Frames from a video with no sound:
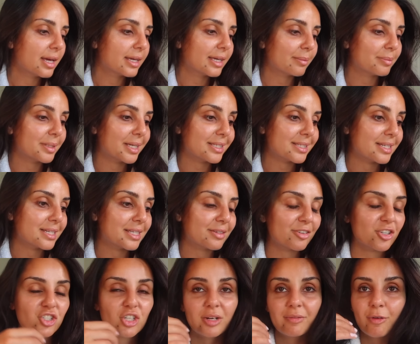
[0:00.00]
ich habe die ganze Zeit nicht
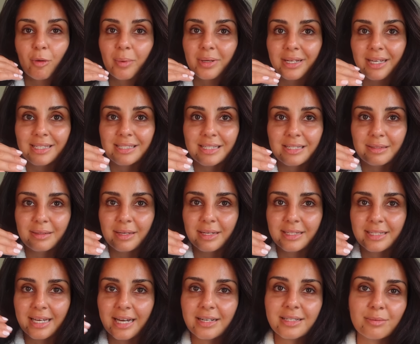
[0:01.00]
verstanden, warum er die ganze Zeit
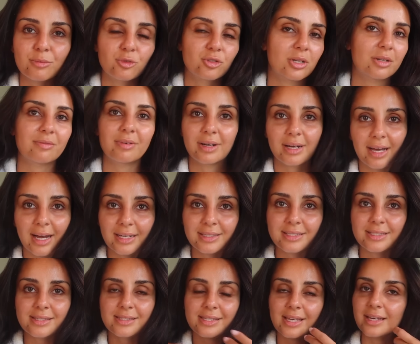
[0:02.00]
die Hand im Mund hat, weil er hat
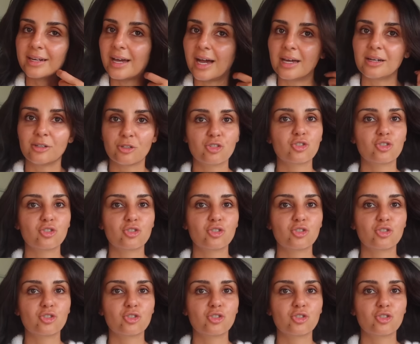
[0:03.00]
die Zähne alle